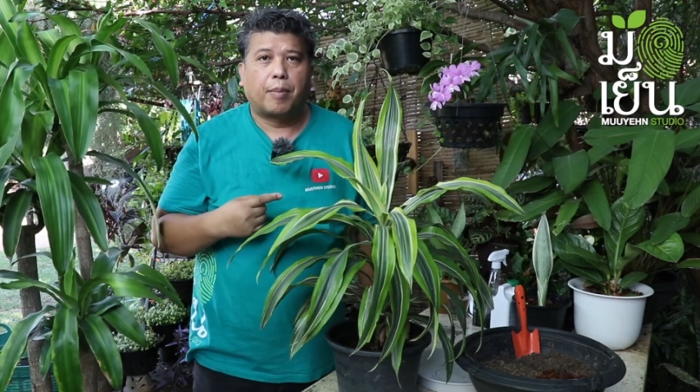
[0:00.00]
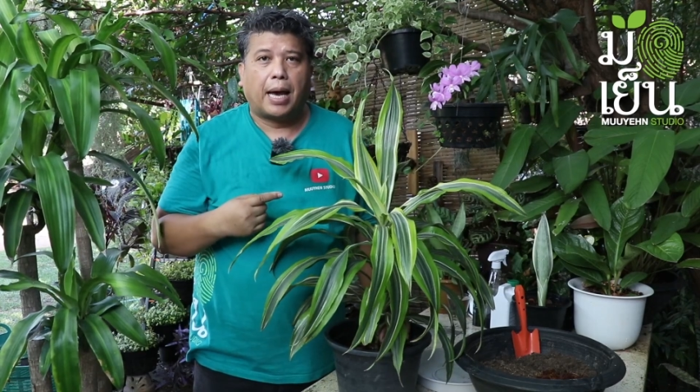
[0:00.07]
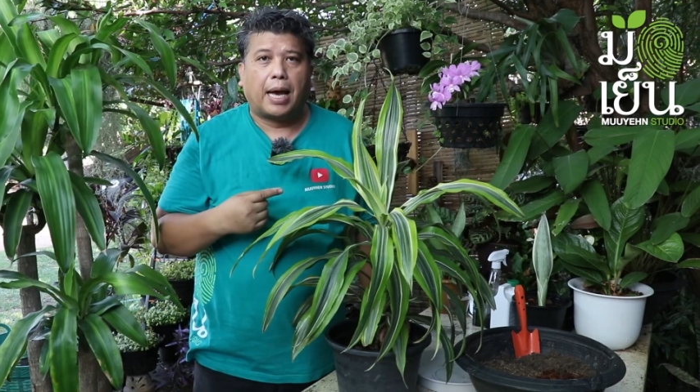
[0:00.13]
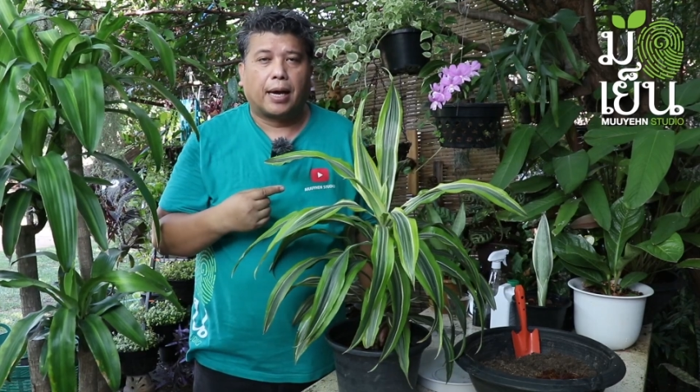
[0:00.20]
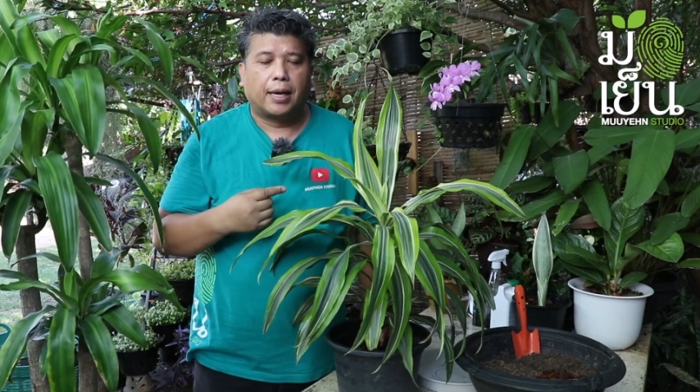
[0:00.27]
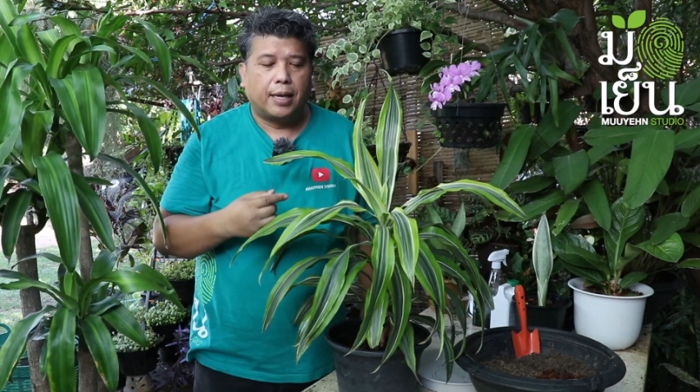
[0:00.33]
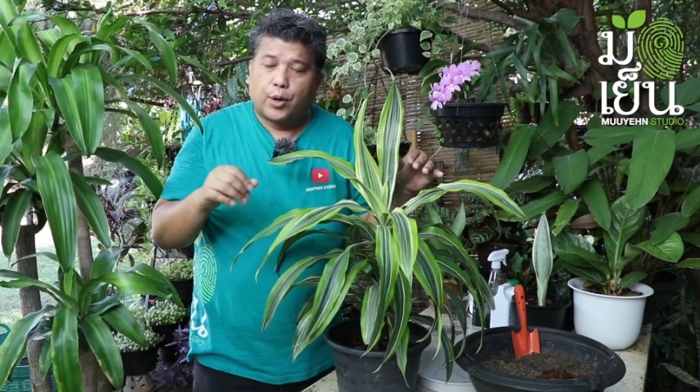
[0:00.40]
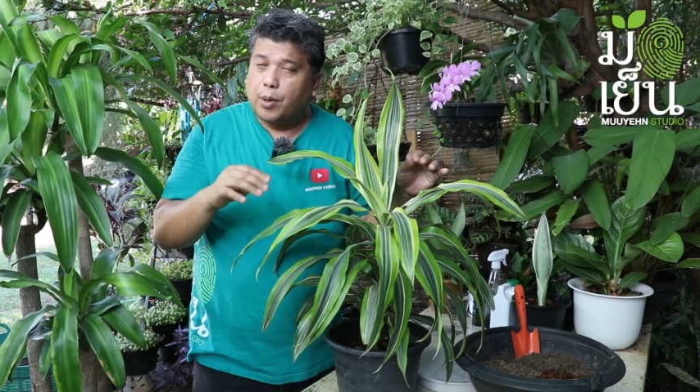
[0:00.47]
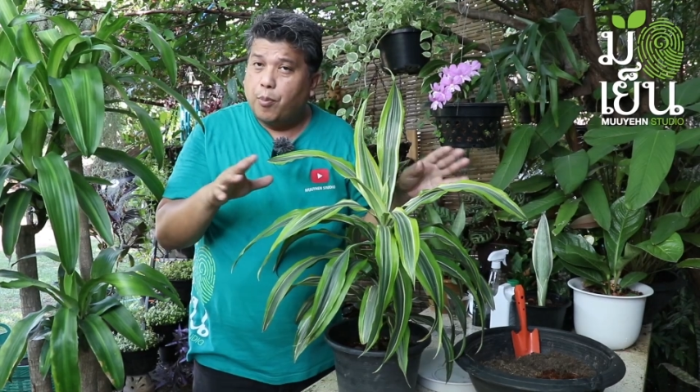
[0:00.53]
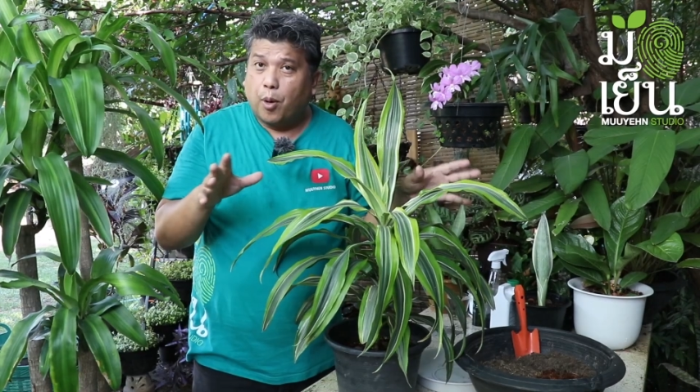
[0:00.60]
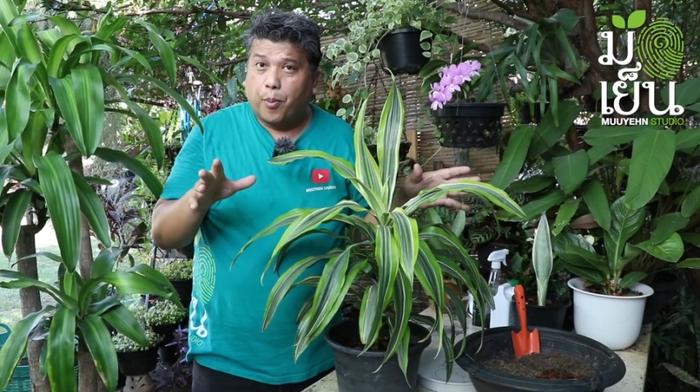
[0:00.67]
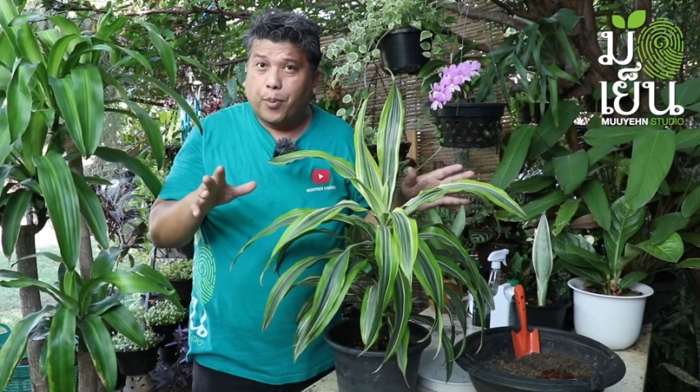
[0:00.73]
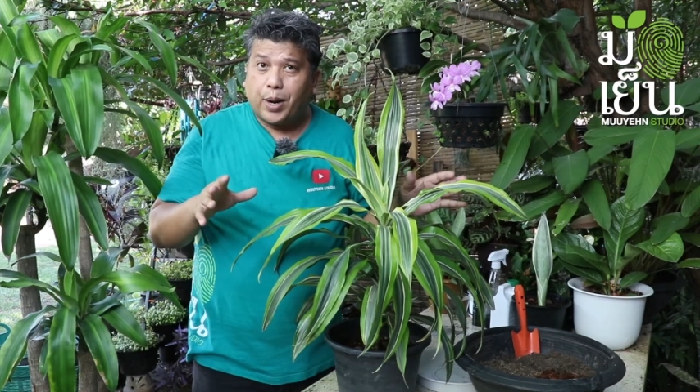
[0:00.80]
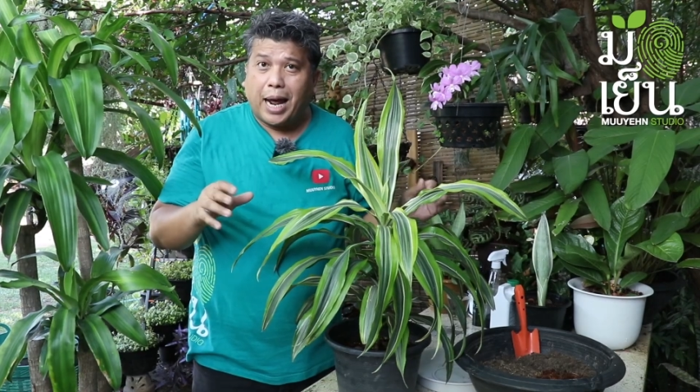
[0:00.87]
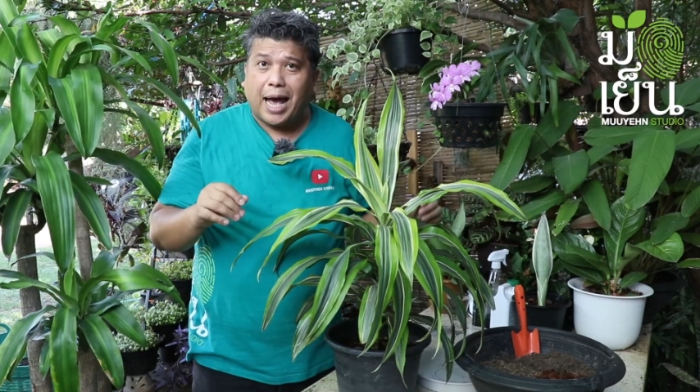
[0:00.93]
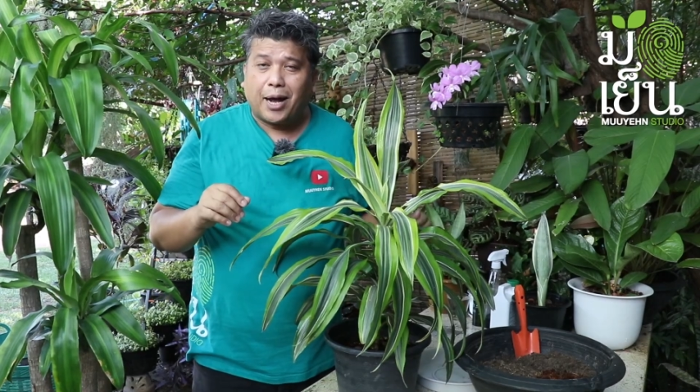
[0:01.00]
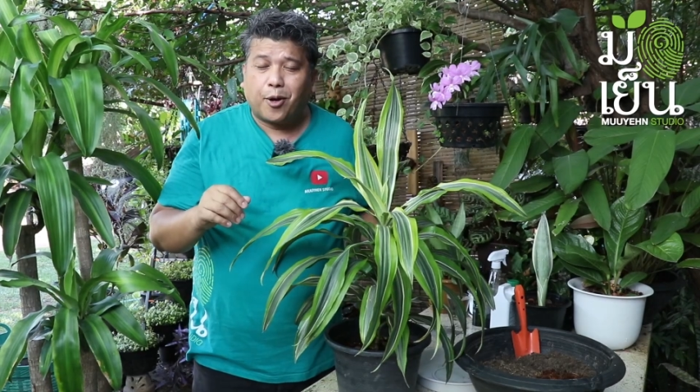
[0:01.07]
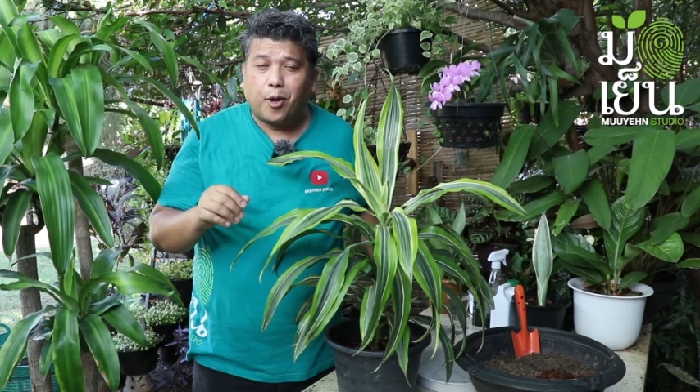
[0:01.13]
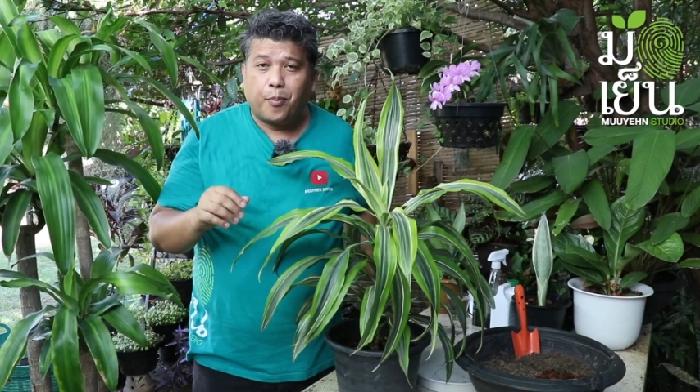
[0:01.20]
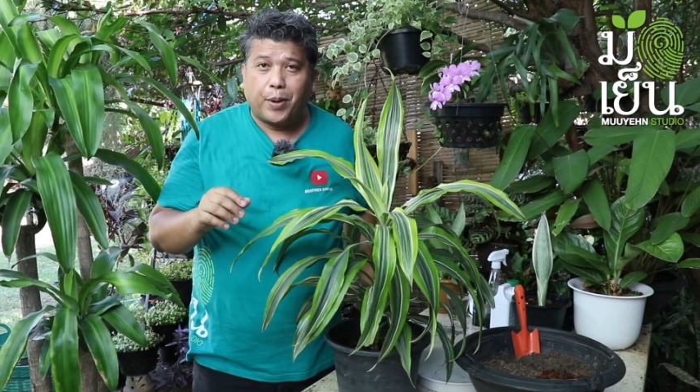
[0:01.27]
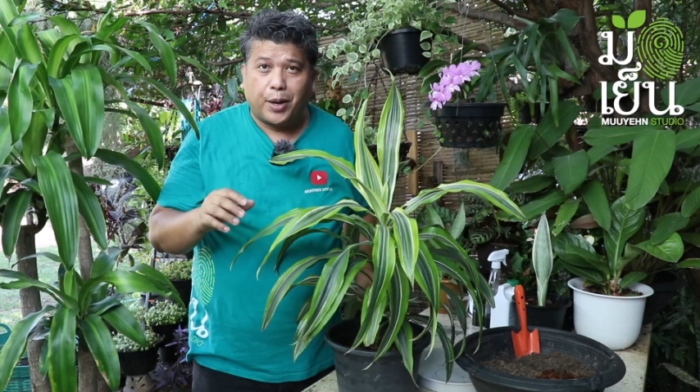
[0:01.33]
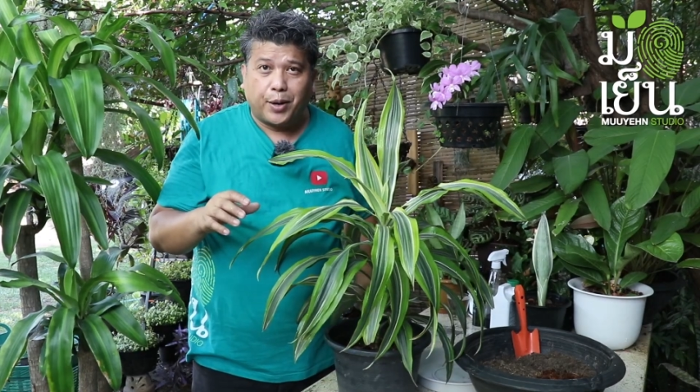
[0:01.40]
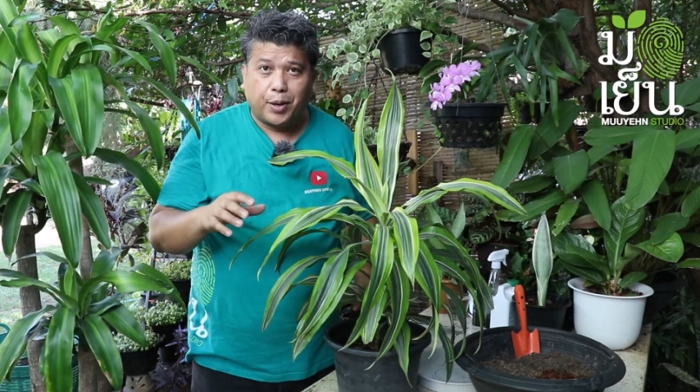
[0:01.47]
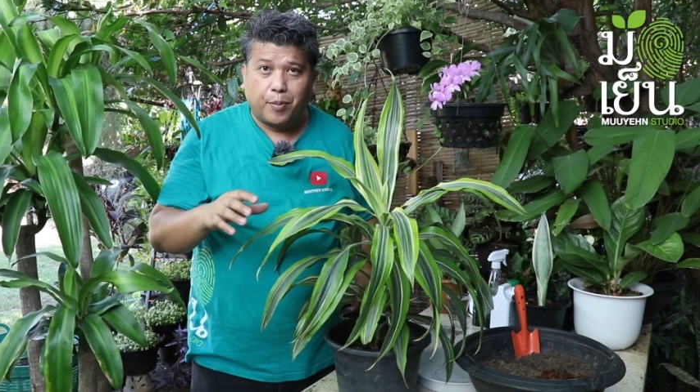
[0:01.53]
มาก ๆ ระบบรากก็เป็น